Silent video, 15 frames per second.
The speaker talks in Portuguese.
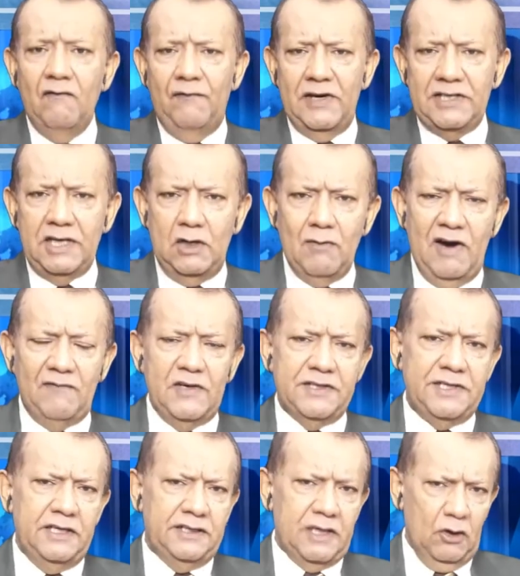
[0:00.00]
fazer uma
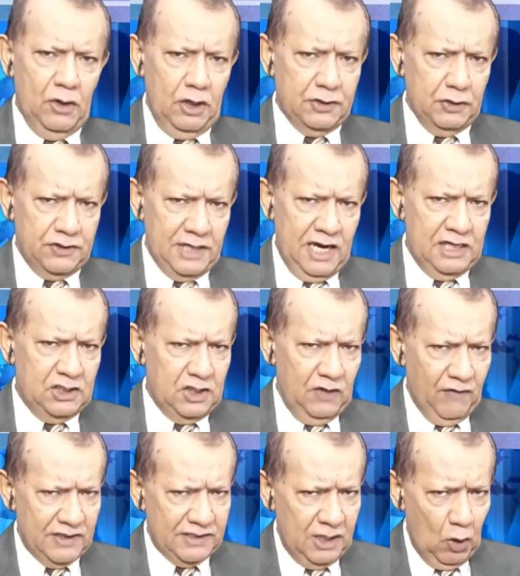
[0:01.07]
visita ao nosso site e
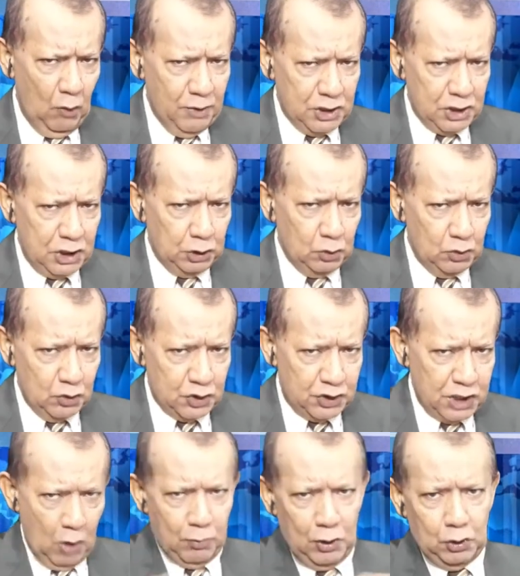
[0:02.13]
fazer o pedido do
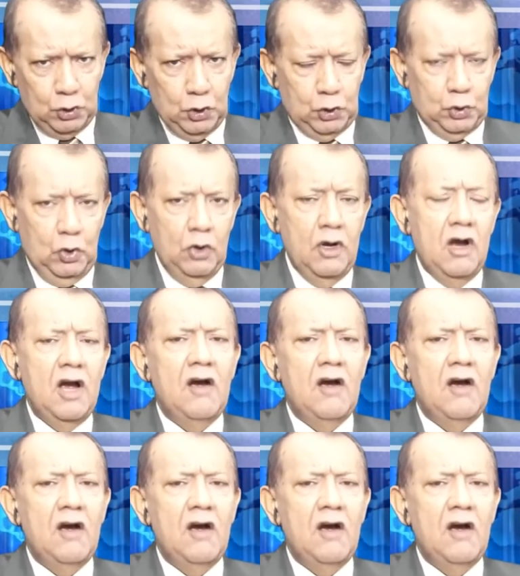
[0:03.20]
seu produto.